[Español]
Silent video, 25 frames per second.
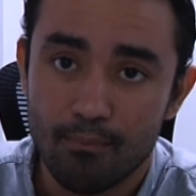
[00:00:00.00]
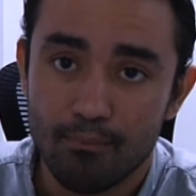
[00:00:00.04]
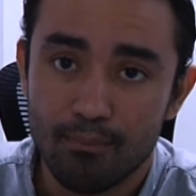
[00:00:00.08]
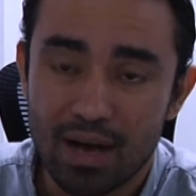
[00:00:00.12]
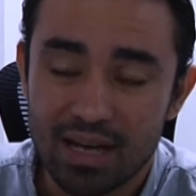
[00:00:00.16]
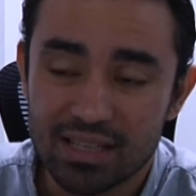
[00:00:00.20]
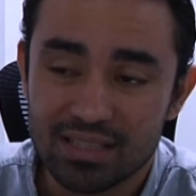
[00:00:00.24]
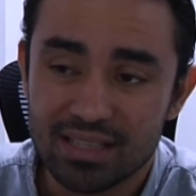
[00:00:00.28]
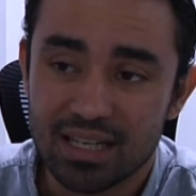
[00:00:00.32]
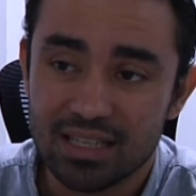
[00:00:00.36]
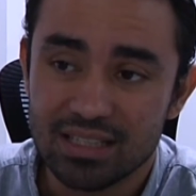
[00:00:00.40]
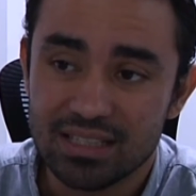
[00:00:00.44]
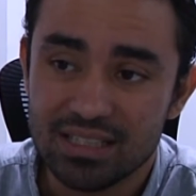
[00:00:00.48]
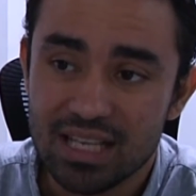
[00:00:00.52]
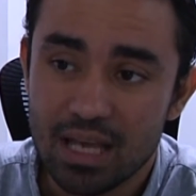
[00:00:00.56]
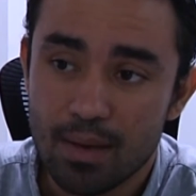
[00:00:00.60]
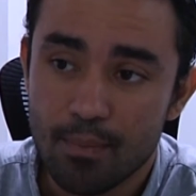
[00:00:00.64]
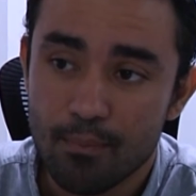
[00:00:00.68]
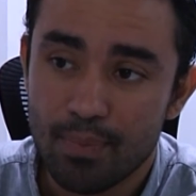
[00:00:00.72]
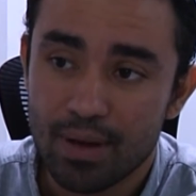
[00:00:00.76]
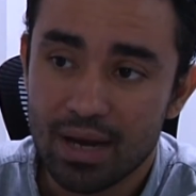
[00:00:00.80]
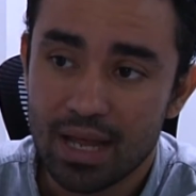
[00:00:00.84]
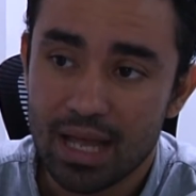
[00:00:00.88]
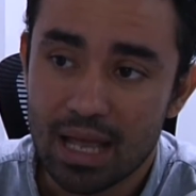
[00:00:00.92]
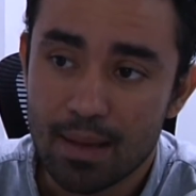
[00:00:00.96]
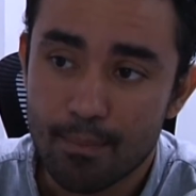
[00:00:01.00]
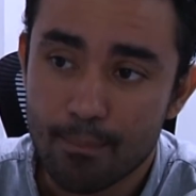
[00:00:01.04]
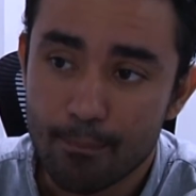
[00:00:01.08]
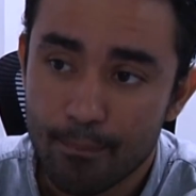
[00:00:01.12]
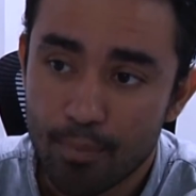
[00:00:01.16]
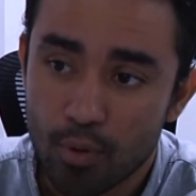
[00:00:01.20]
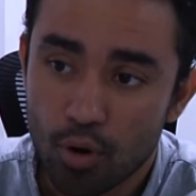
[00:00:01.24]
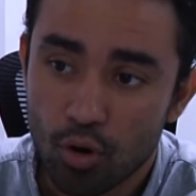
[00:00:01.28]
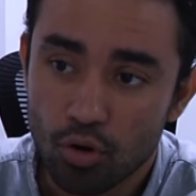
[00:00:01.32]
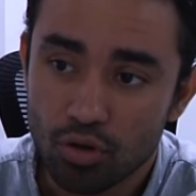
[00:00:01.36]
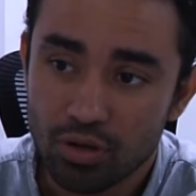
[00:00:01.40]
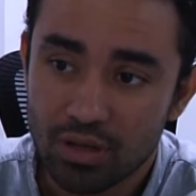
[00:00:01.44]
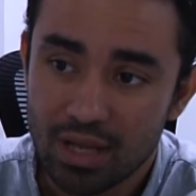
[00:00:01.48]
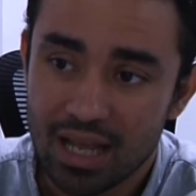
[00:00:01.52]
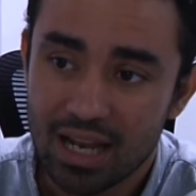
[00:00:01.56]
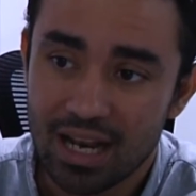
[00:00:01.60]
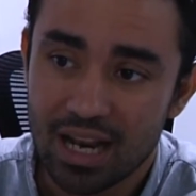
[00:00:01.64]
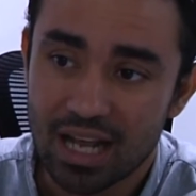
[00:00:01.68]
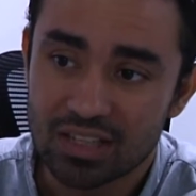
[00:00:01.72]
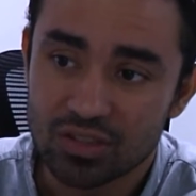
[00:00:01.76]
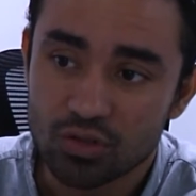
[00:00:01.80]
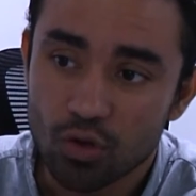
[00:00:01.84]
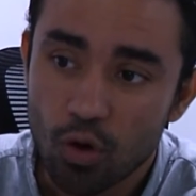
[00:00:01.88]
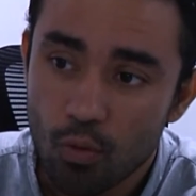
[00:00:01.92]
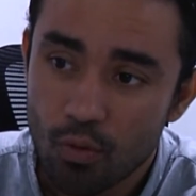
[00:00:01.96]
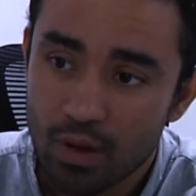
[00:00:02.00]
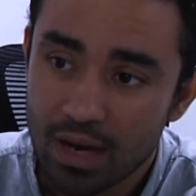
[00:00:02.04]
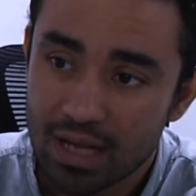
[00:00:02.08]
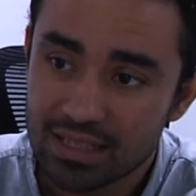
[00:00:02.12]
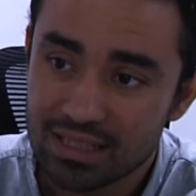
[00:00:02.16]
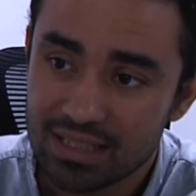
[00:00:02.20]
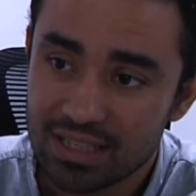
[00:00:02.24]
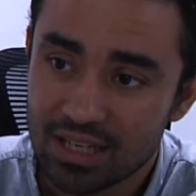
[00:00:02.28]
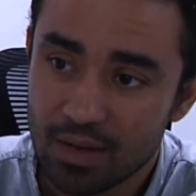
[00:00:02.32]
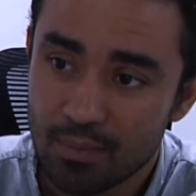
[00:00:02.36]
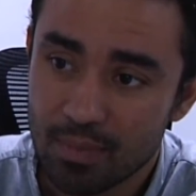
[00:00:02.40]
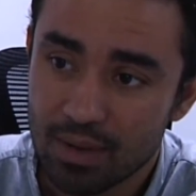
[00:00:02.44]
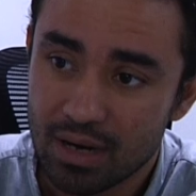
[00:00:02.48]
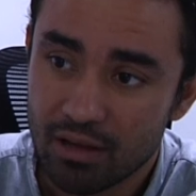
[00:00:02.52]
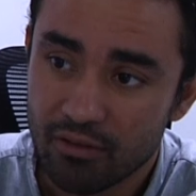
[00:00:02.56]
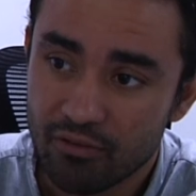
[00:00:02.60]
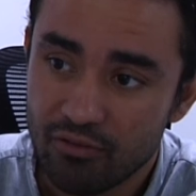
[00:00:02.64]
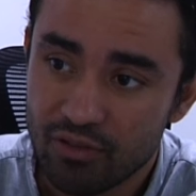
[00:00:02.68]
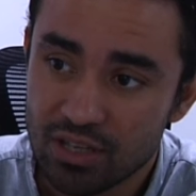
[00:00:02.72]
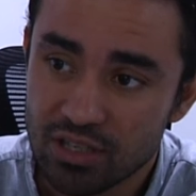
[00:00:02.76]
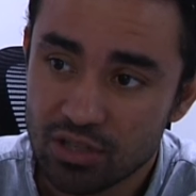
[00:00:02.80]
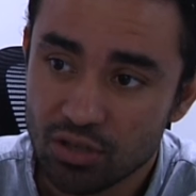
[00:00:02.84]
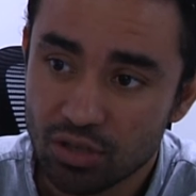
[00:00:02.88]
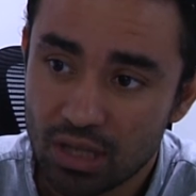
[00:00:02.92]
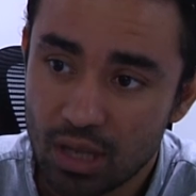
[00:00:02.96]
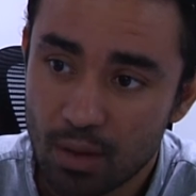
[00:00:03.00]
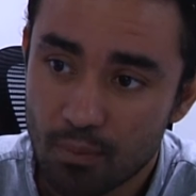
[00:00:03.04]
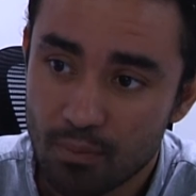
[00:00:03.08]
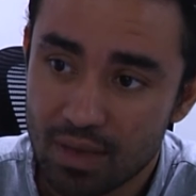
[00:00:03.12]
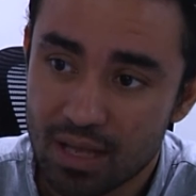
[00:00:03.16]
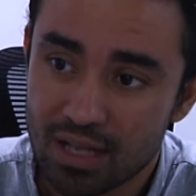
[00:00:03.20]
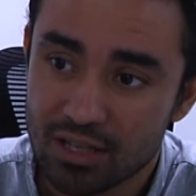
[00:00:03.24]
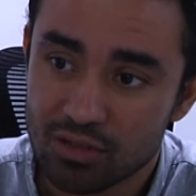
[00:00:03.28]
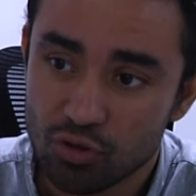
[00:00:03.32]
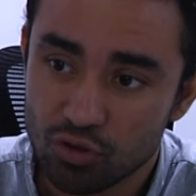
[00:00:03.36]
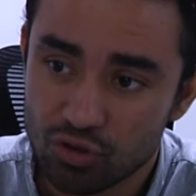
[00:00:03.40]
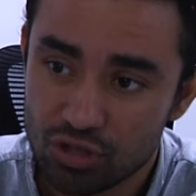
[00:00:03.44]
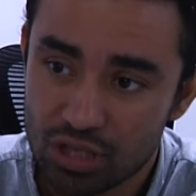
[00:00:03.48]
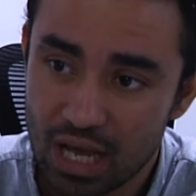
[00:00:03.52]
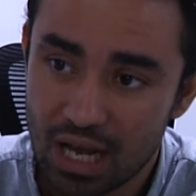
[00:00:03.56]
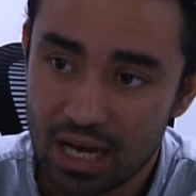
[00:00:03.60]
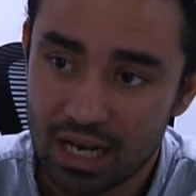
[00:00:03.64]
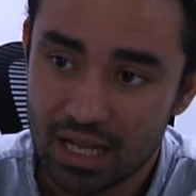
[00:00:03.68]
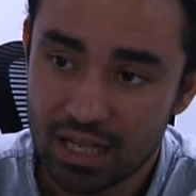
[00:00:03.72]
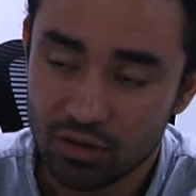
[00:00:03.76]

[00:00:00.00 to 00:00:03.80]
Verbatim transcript: va a ser siempre en pro de las obras y el beneficio también social.